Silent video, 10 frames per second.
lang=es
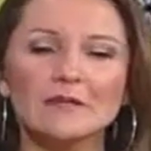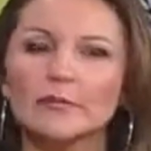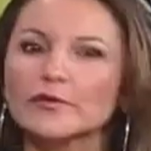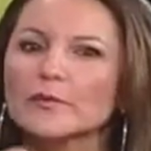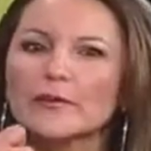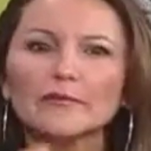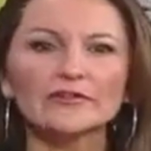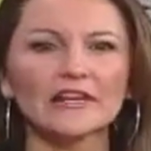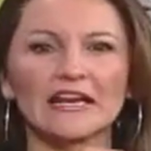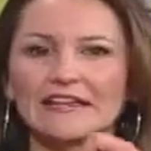pues
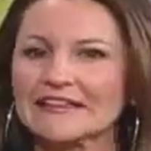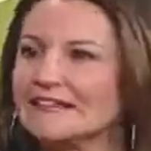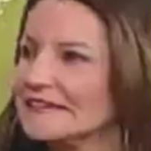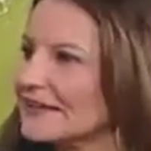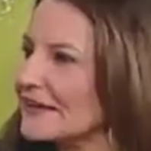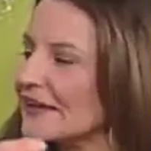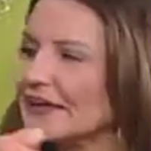vamos a la quincena,